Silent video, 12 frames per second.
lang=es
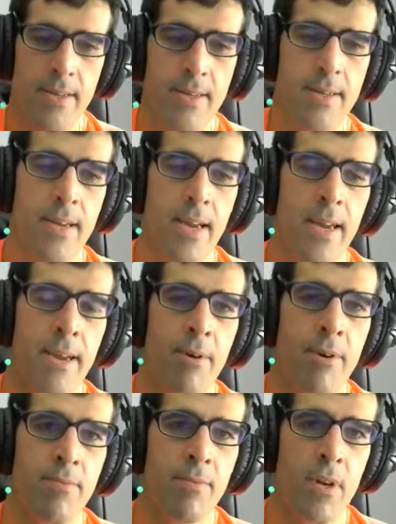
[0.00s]
que
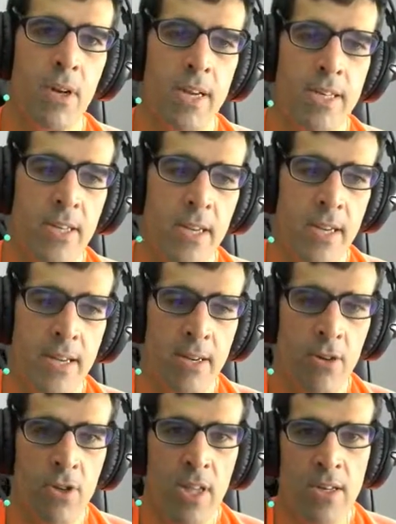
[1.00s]
bueno, el eh,
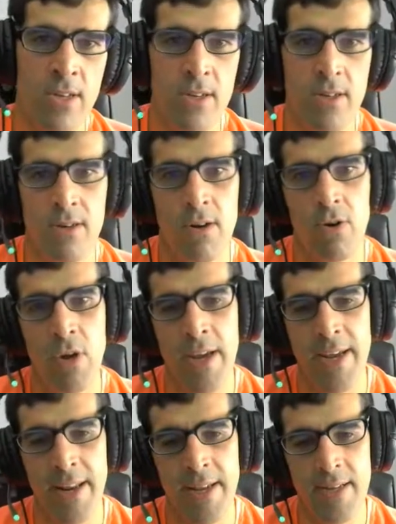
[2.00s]
Ghost Dance lo que
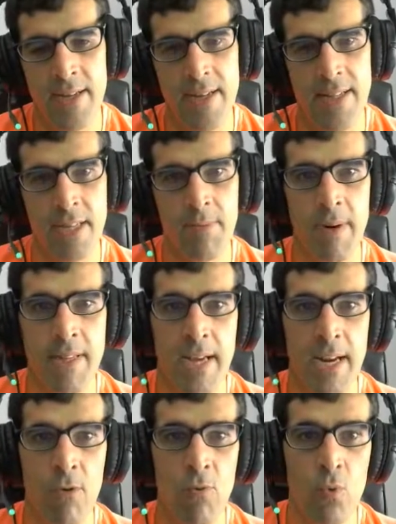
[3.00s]
quiere es eh,
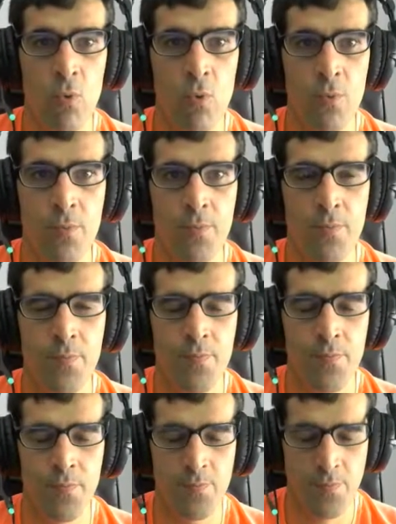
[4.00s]
despertar a
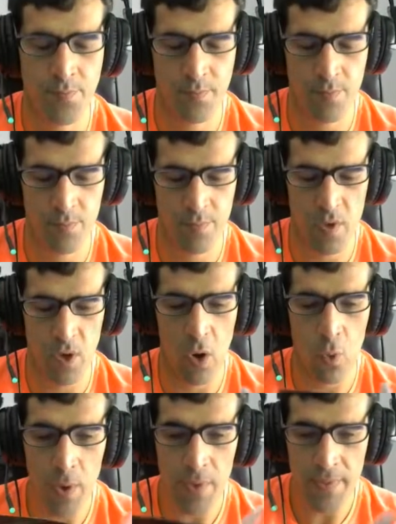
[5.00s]
un, a
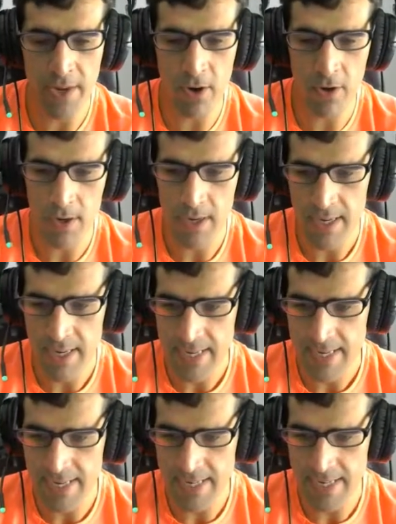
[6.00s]
un wendigo
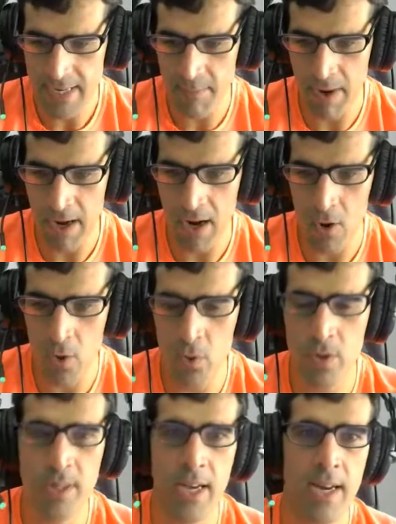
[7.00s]
que se llama
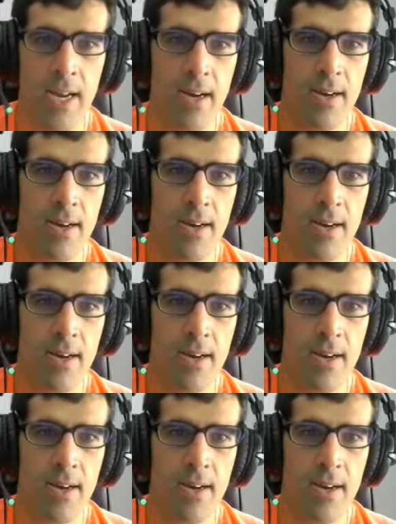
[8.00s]
Uktekna,